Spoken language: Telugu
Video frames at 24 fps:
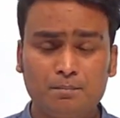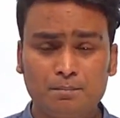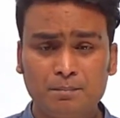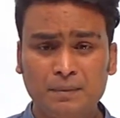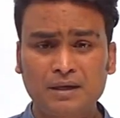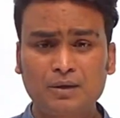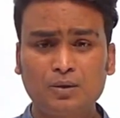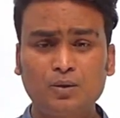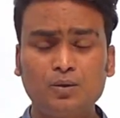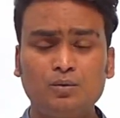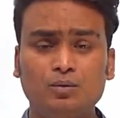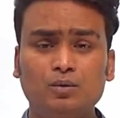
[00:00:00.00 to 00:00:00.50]

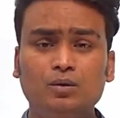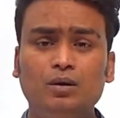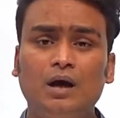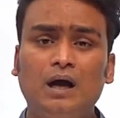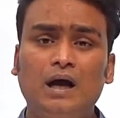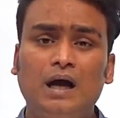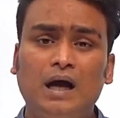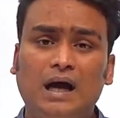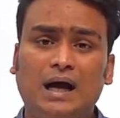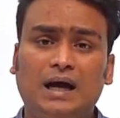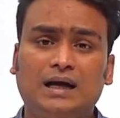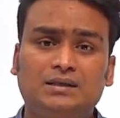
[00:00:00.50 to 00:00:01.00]
మనకు
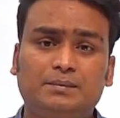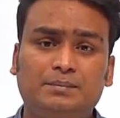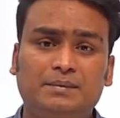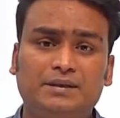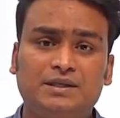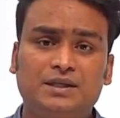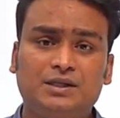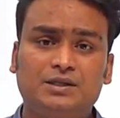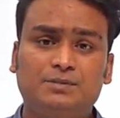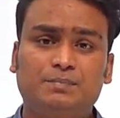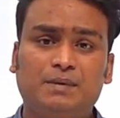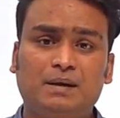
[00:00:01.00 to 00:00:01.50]

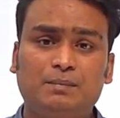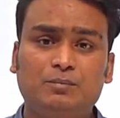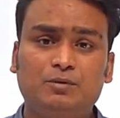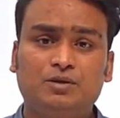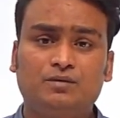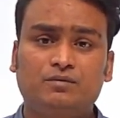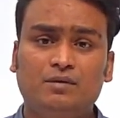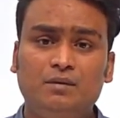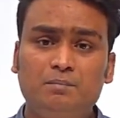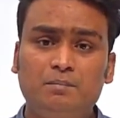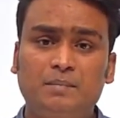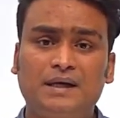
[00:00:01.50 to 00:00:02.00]
ఆంధ్రప్రదేశ్
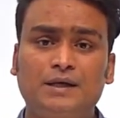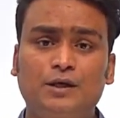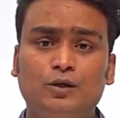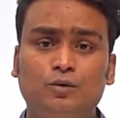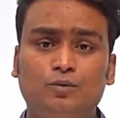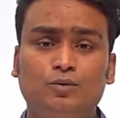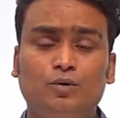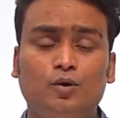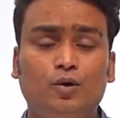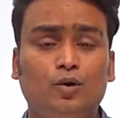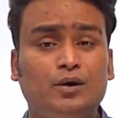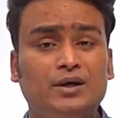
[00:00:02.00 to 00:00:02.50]
ప్రభుత్వం మరియు
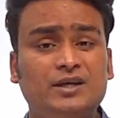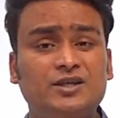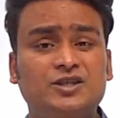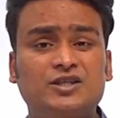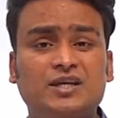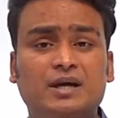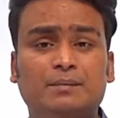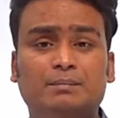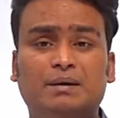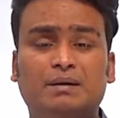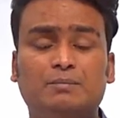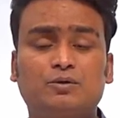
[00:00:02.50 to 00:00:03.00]

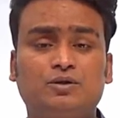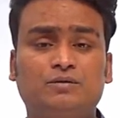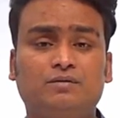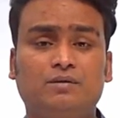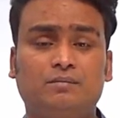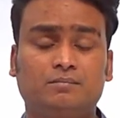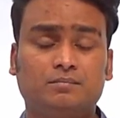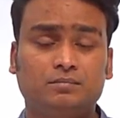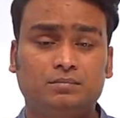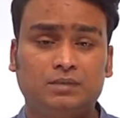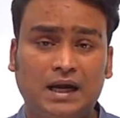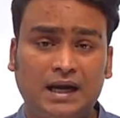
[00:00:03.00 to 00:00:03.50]
ఒడిషా
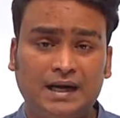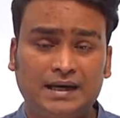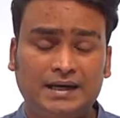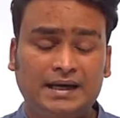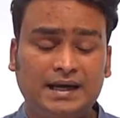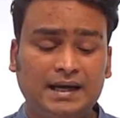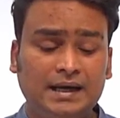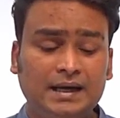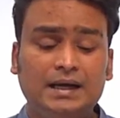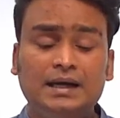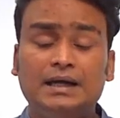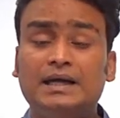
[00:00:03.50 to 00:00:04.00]
ప్రభుత్వం
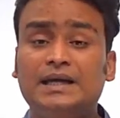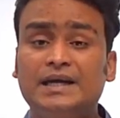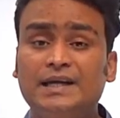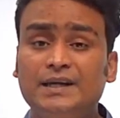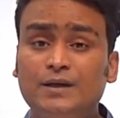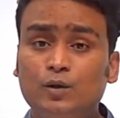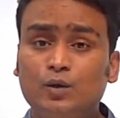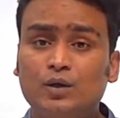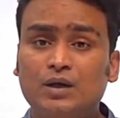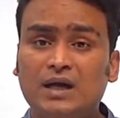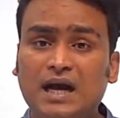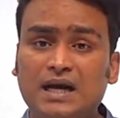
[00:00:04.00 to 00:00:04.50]
అంటే
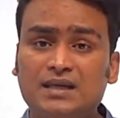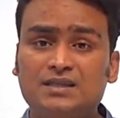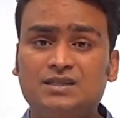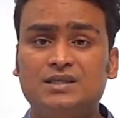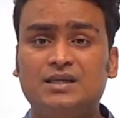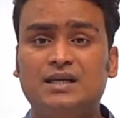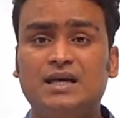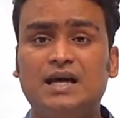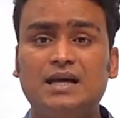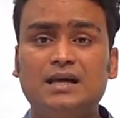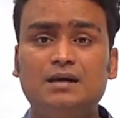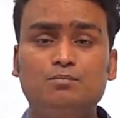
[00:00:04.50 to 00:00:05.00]
ఇరు
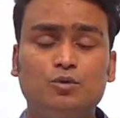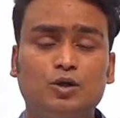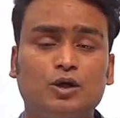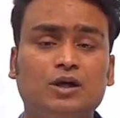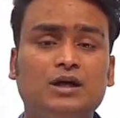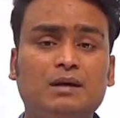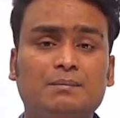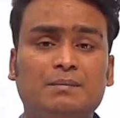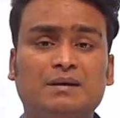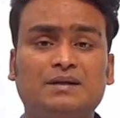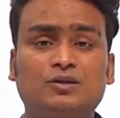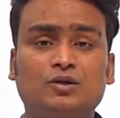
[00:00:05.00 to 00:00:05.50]
రాష్ట్రాల
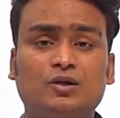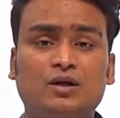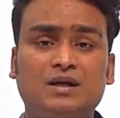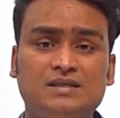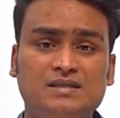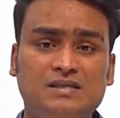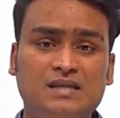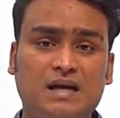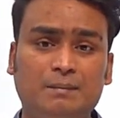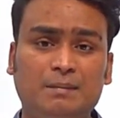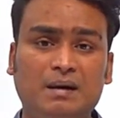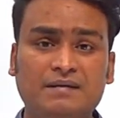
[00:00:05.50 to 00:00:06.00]
ముఖ్యమంత్రుల
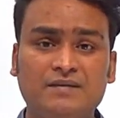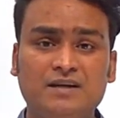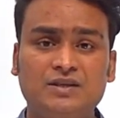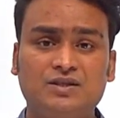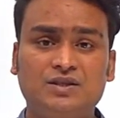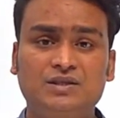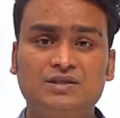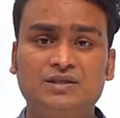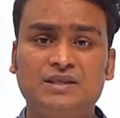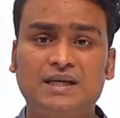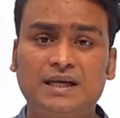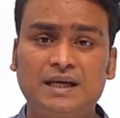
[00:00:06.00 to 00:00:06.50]

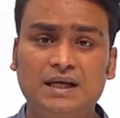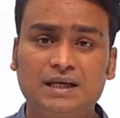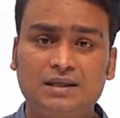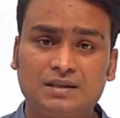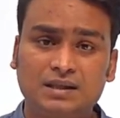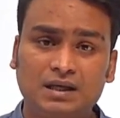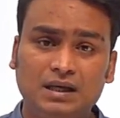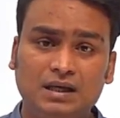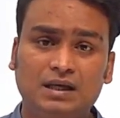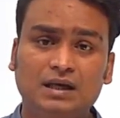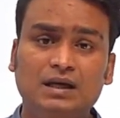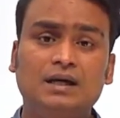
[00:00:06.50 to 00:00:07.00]
సమావేశం
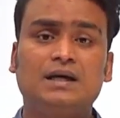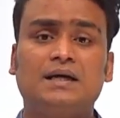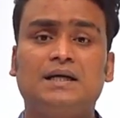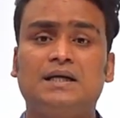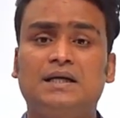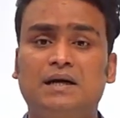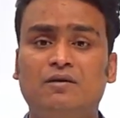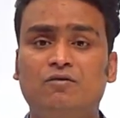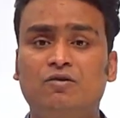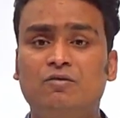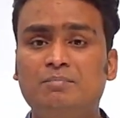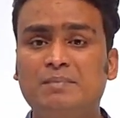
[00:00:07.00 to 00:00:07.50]
జరిగింది
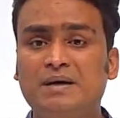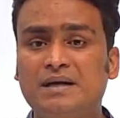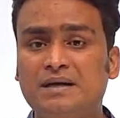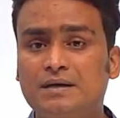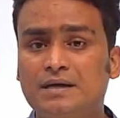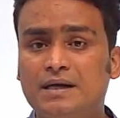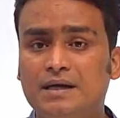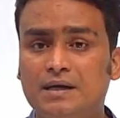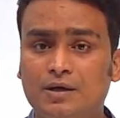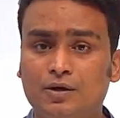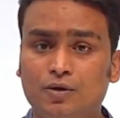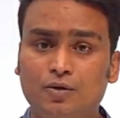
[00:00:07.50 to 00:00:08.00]
నవంబర్
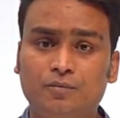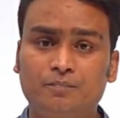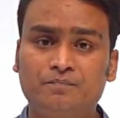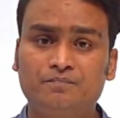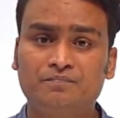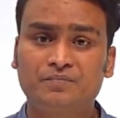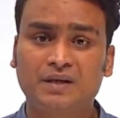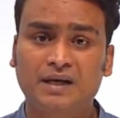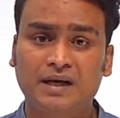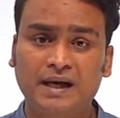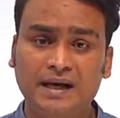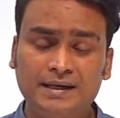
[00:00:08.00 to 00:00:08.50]
నెలలో
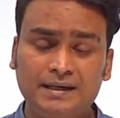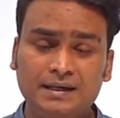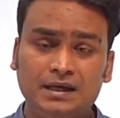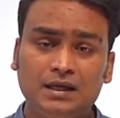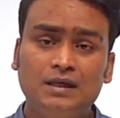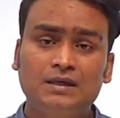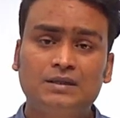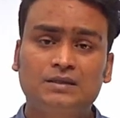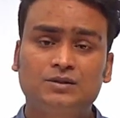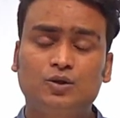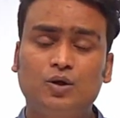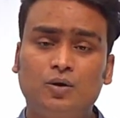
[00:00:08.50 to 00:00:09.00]
రైట్
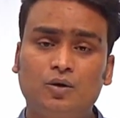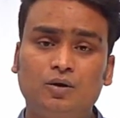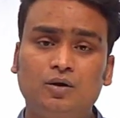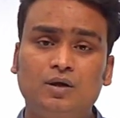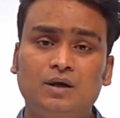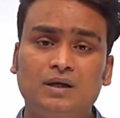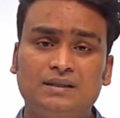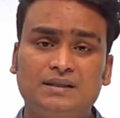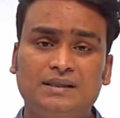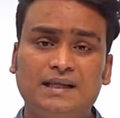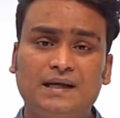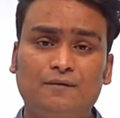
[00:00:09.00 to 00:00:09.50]
సో
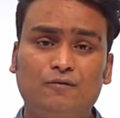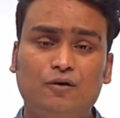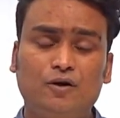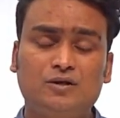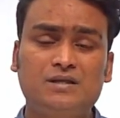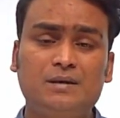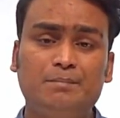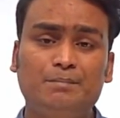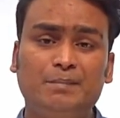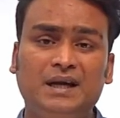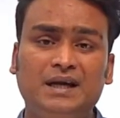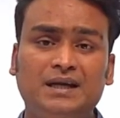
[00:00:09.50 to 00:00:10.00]
దెర్
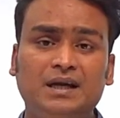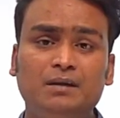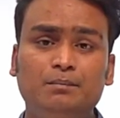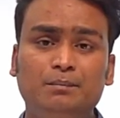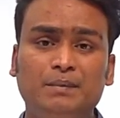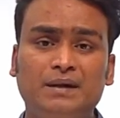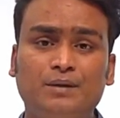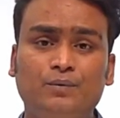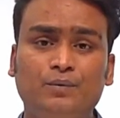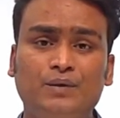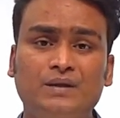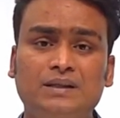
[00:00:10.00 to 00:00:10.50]
వాజ్ అ మీటింగ్
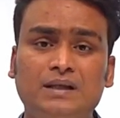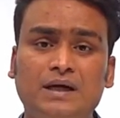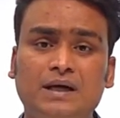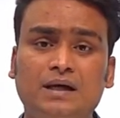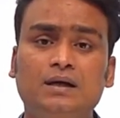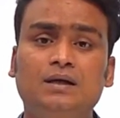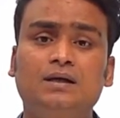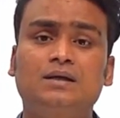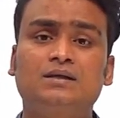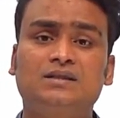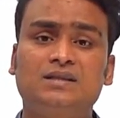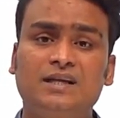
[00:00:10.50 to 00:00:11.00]
బిట్వీన్ ద
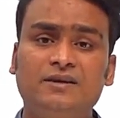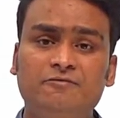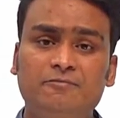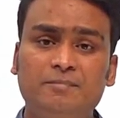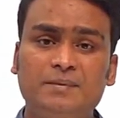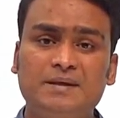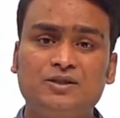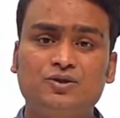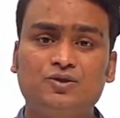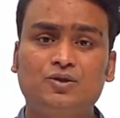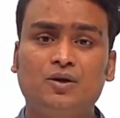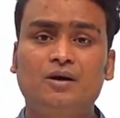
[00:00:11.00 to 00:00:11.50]
చీఫ్
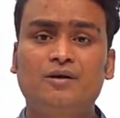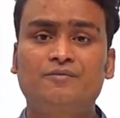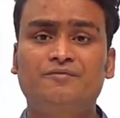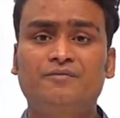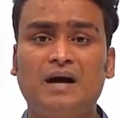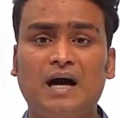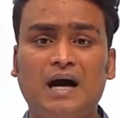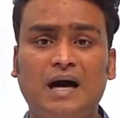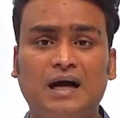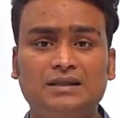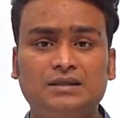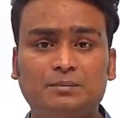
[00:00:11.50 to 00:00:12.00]
మినిస్టర్ ఆఫ్
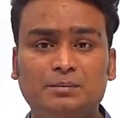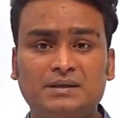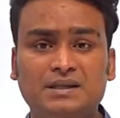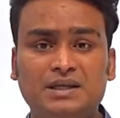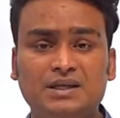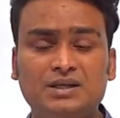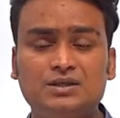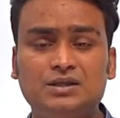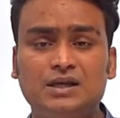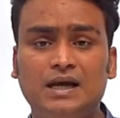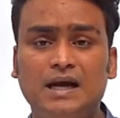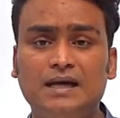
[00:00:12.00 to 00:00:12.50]

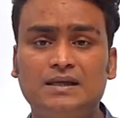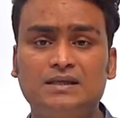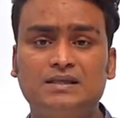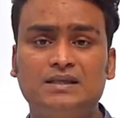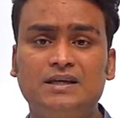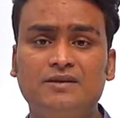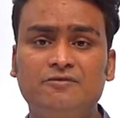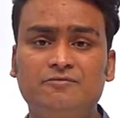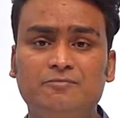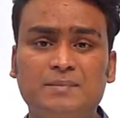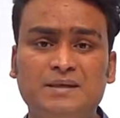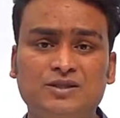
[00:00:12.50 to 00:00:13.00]
ఆంధ్రప్రదేశ్ అండ్
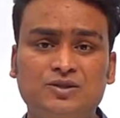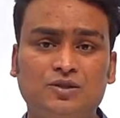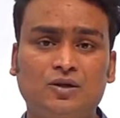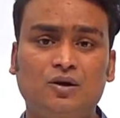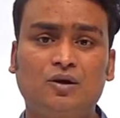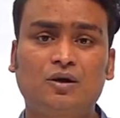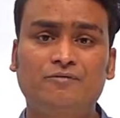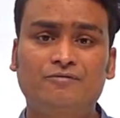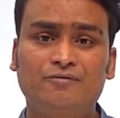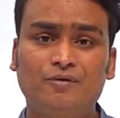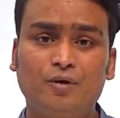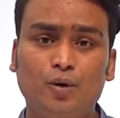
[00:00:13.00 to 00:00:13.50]
చీఫ్
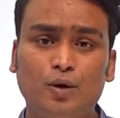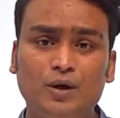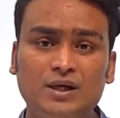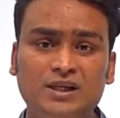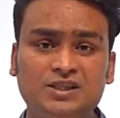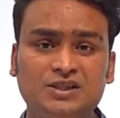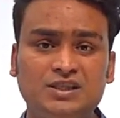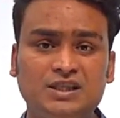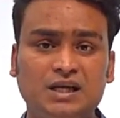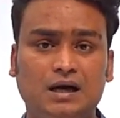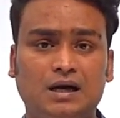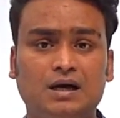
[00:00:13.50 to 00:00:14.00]
మినిస్టర్ ఆఫ్
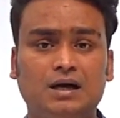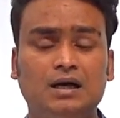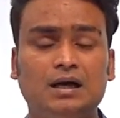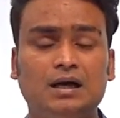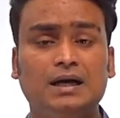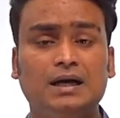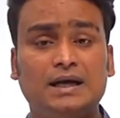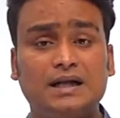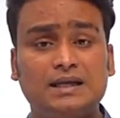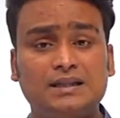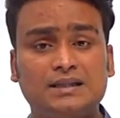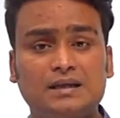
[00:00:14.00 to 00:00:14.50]
ఒడిషా
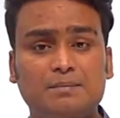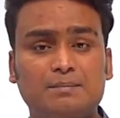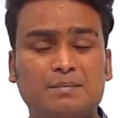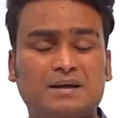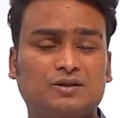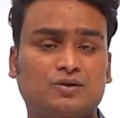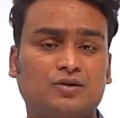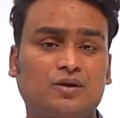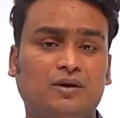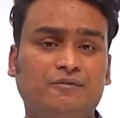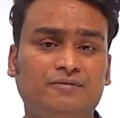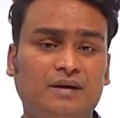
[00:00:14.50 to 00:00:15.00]
ఇన్ ద
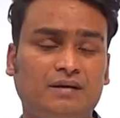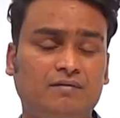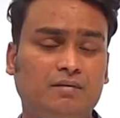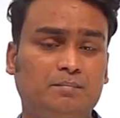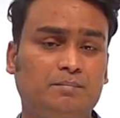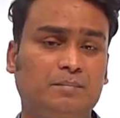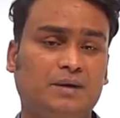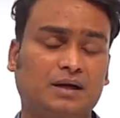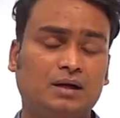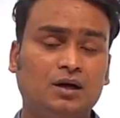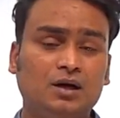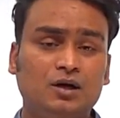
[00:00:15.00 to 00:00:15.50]
మంత్ ఆఫ్
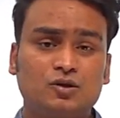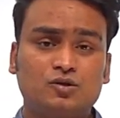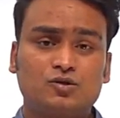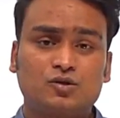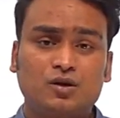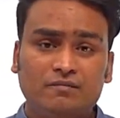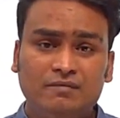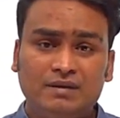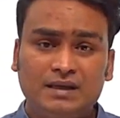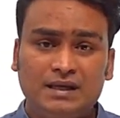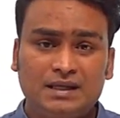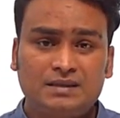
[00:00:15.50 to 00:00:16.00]
నవంబర్ సో
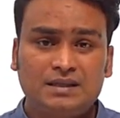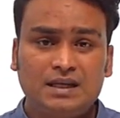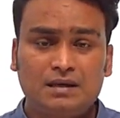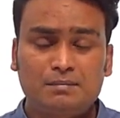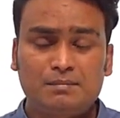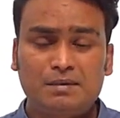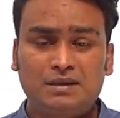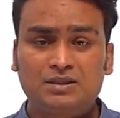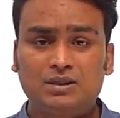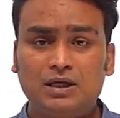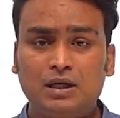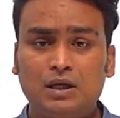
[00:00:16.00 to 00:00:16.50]

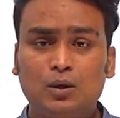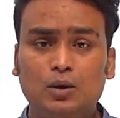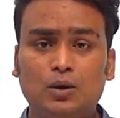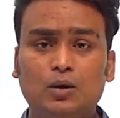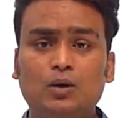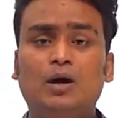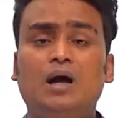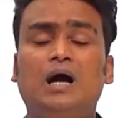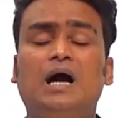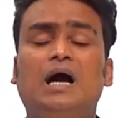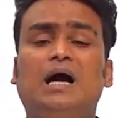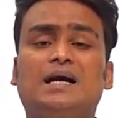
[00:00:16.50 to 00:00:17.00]
వీళ్ళిద్దరి మధ్యలో
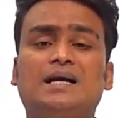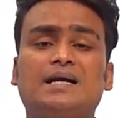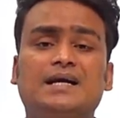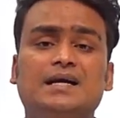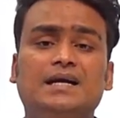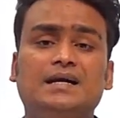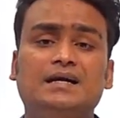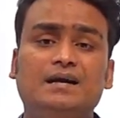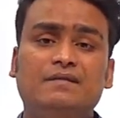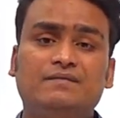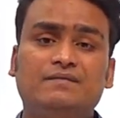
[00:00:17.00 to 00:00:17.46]
అనేక